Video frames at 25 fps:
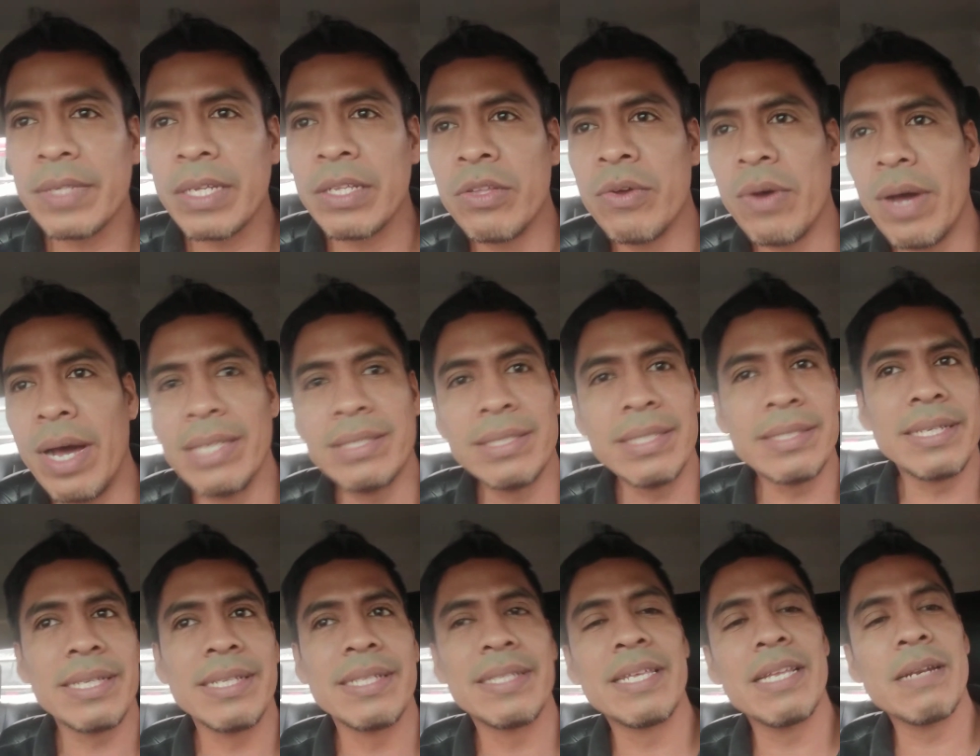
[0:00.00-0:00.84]
nos hace
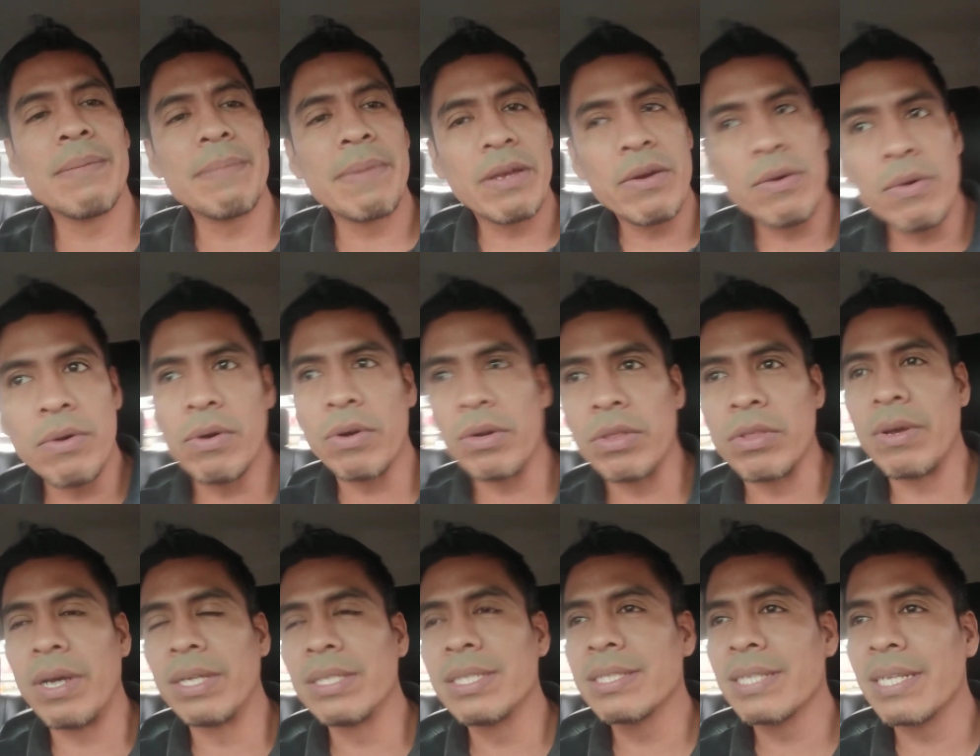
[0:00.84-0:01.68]
sentir mejor,
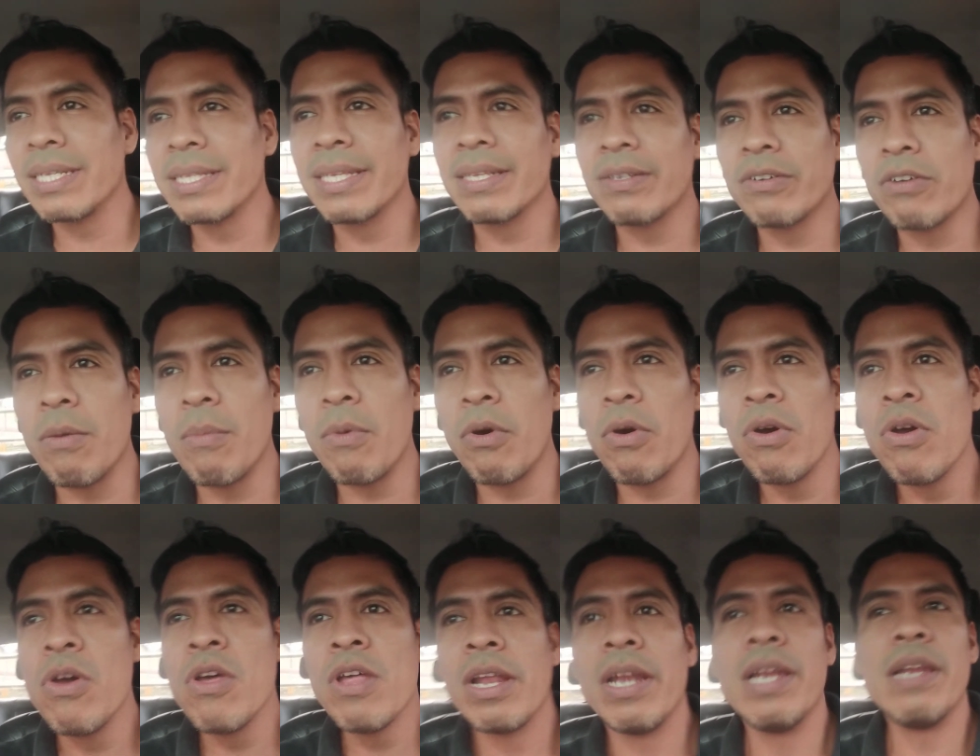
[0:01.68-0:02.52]
nos hace sentir como
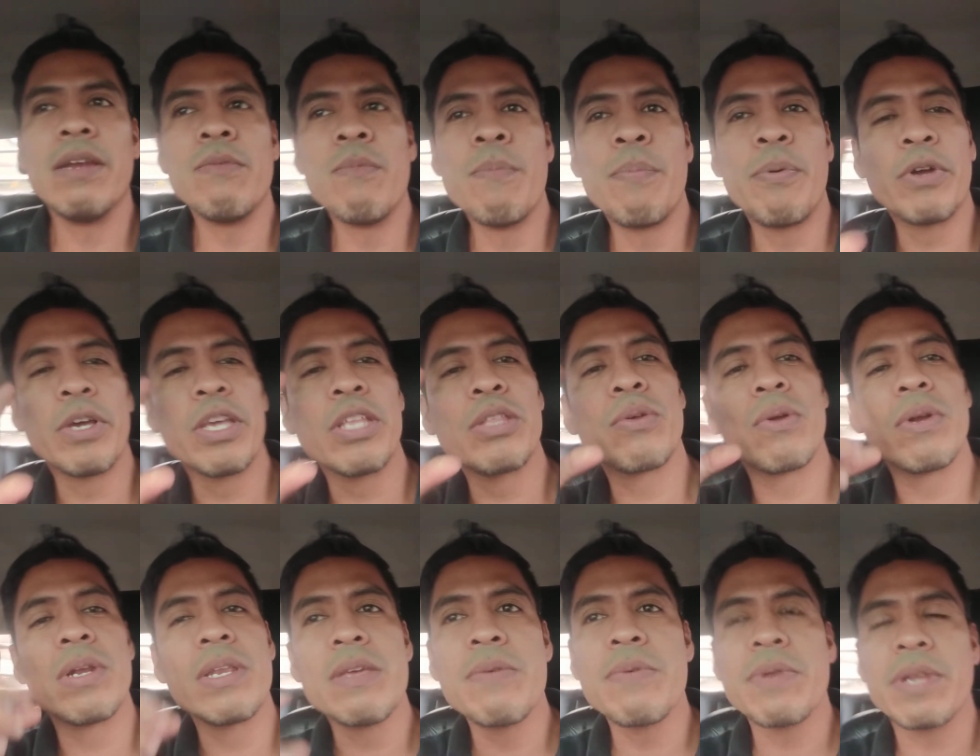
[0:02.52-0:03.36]
un poquito
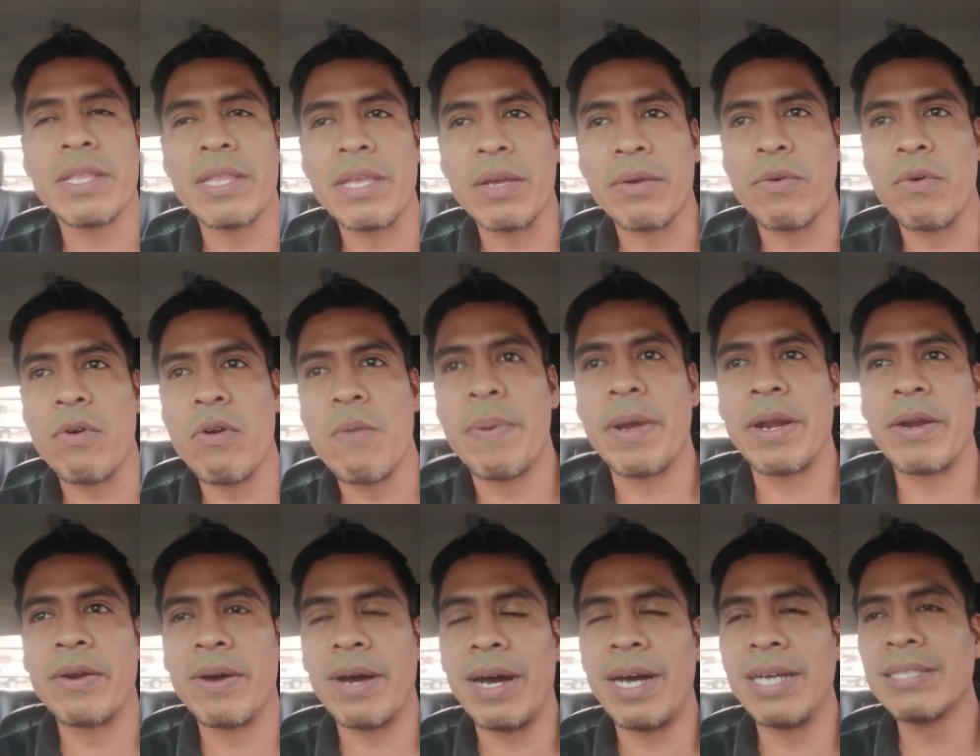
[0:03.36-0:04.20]
libre de culpa,
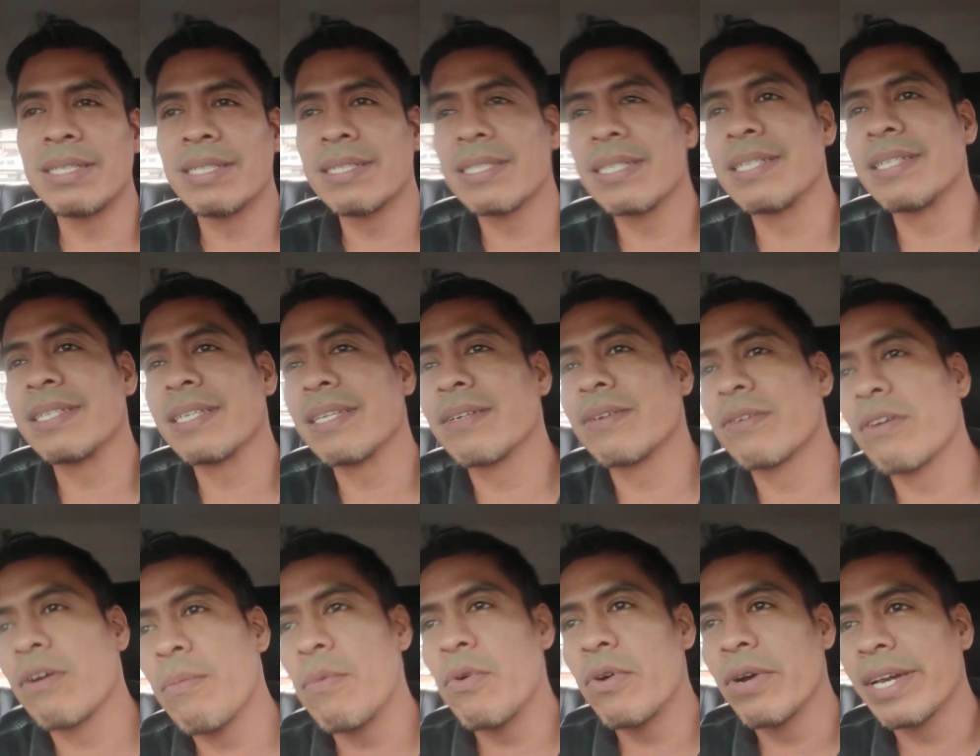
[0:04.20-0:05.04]
nos hace sentir
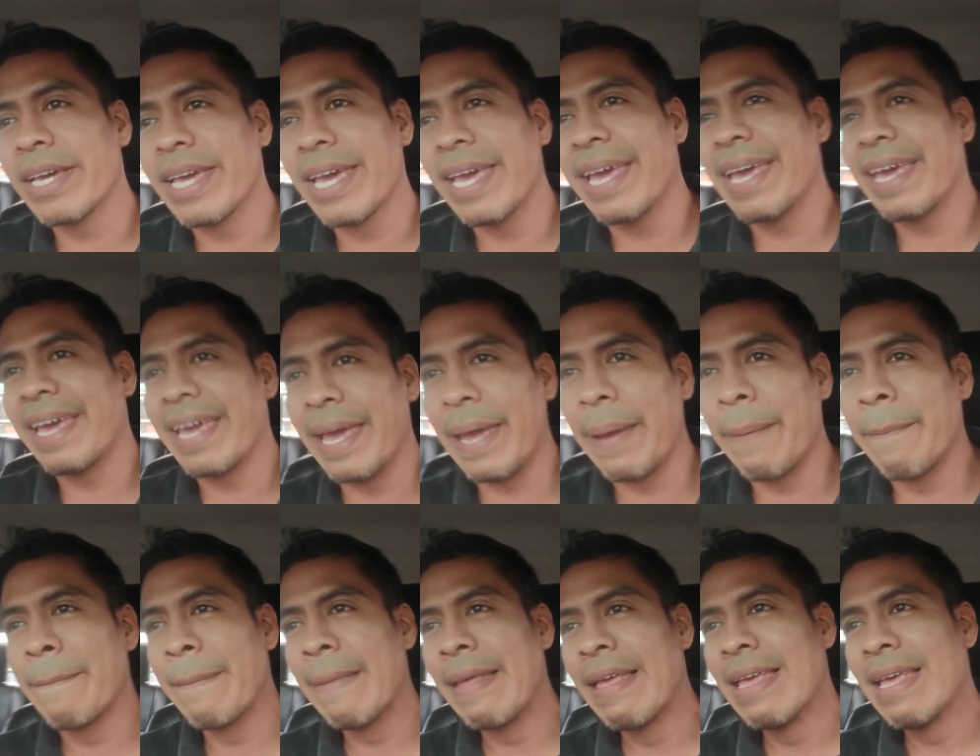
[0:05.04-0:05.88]
como
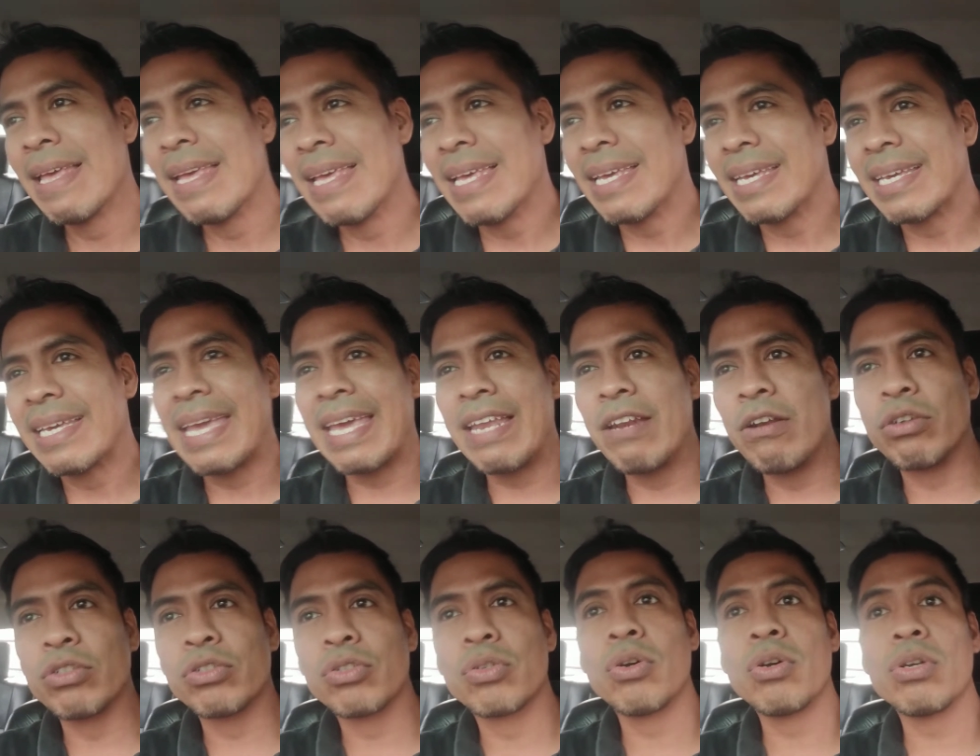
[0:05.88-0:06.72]
que que
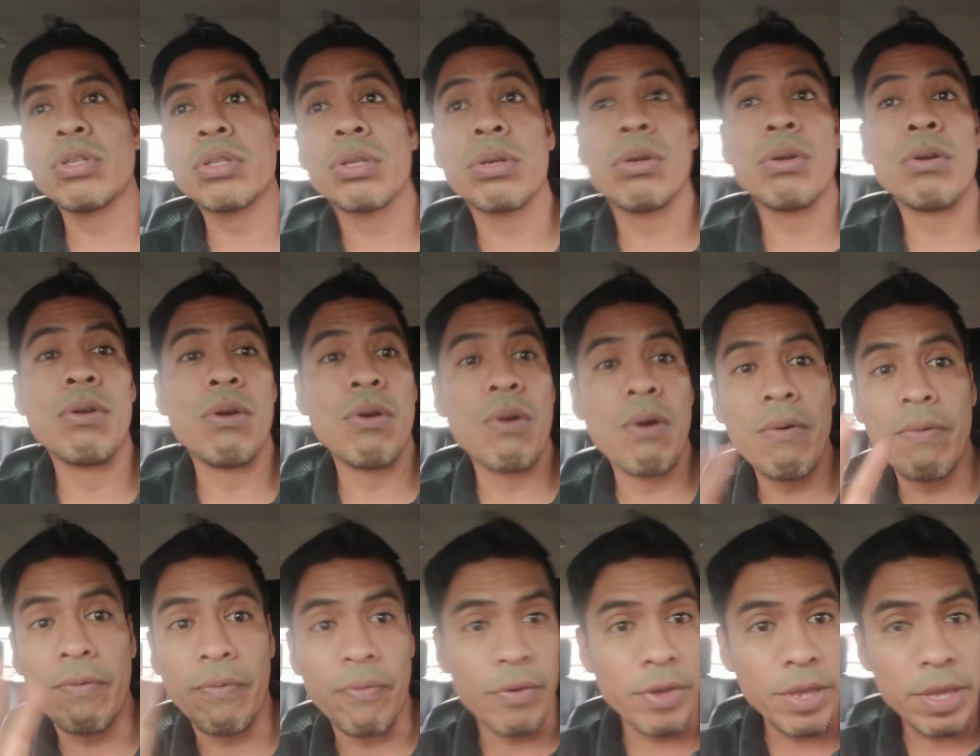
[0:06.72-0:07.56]
nosotros
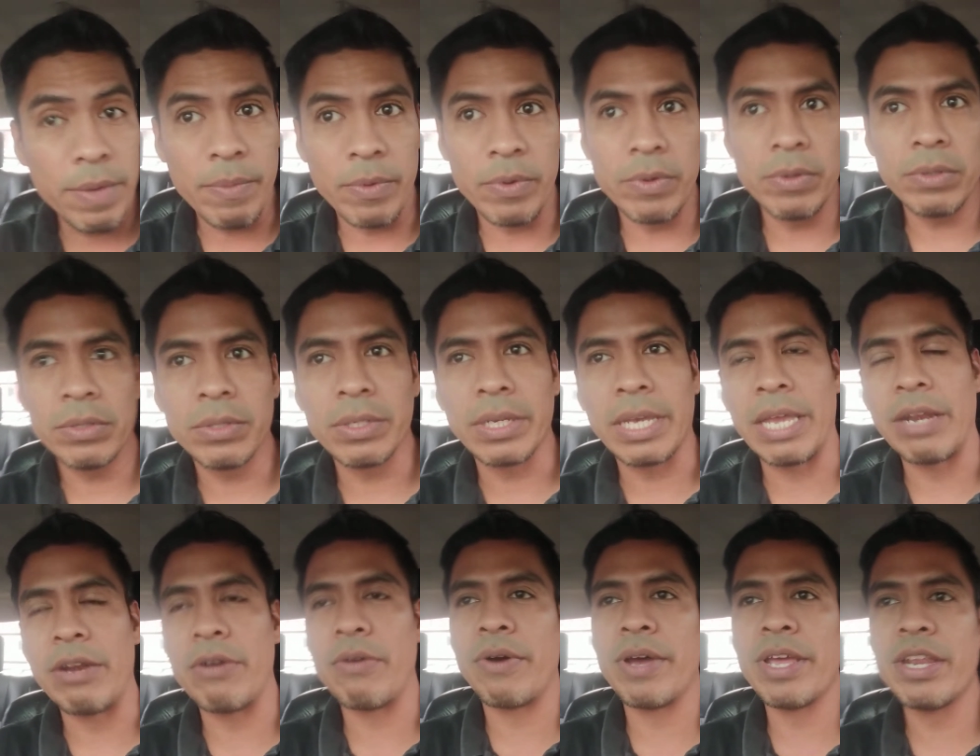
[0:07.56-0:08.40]
no fuimos,
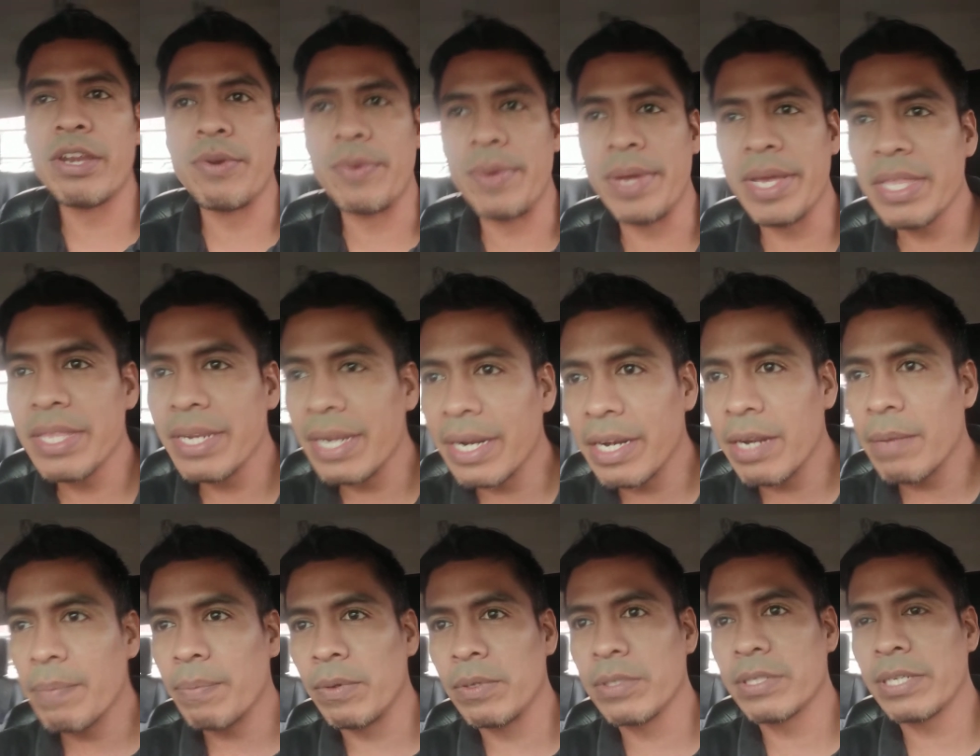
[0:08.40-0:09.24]
que no es nuestra
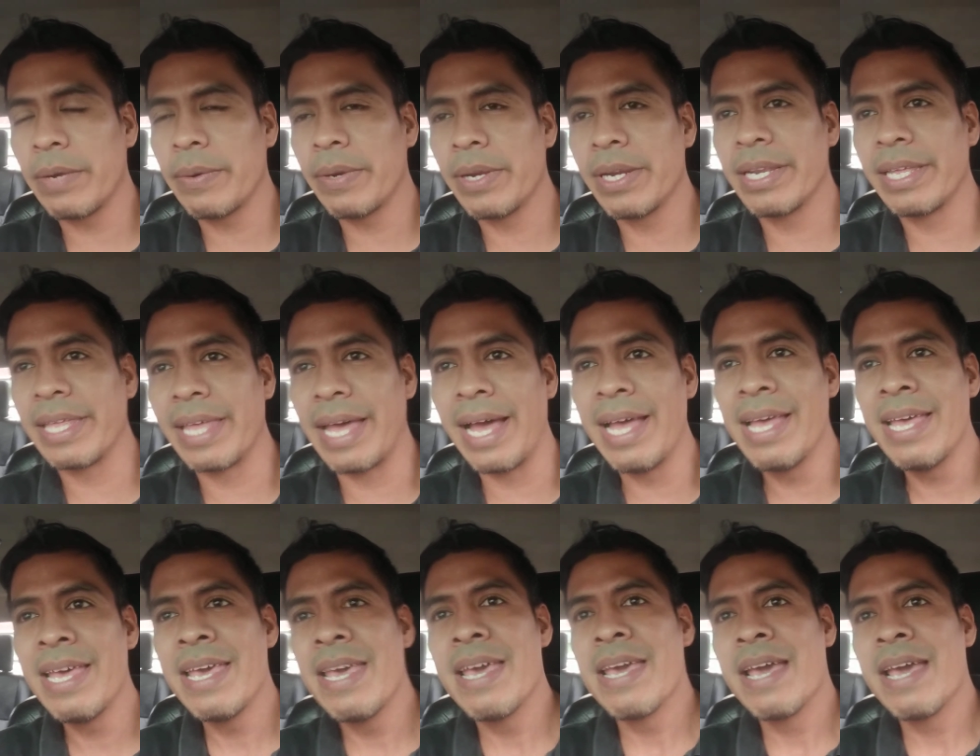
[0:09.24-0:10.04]
responsabilidad.